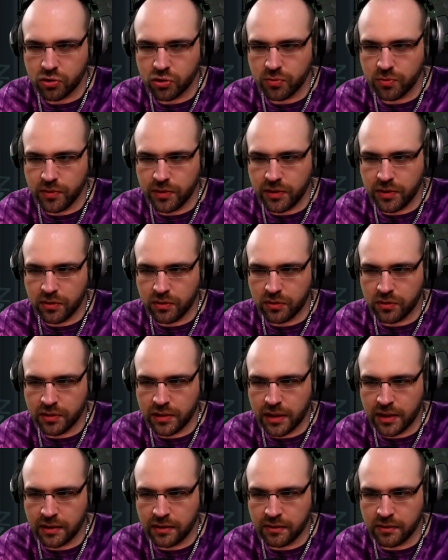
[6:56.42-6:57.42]
können wir hier noch ein
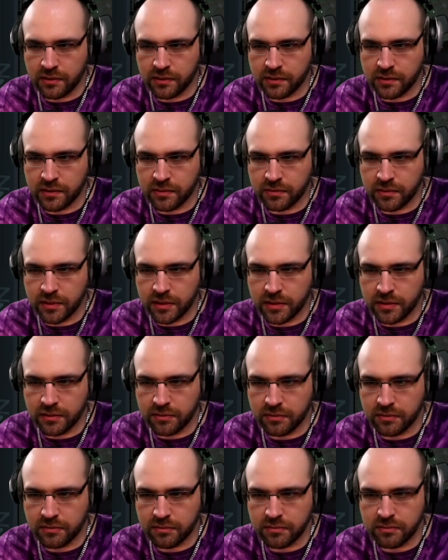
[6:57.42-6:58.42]
Krankenhaus
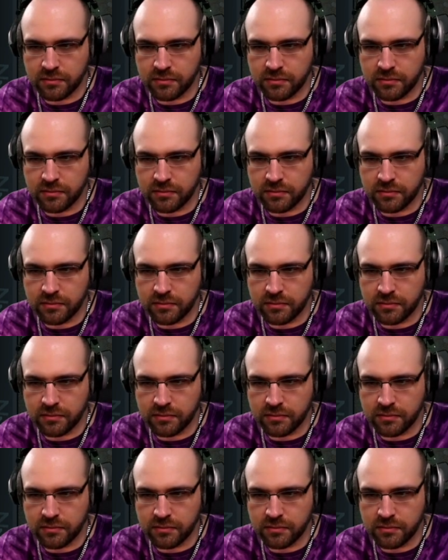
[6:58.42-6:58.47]
hinmachen?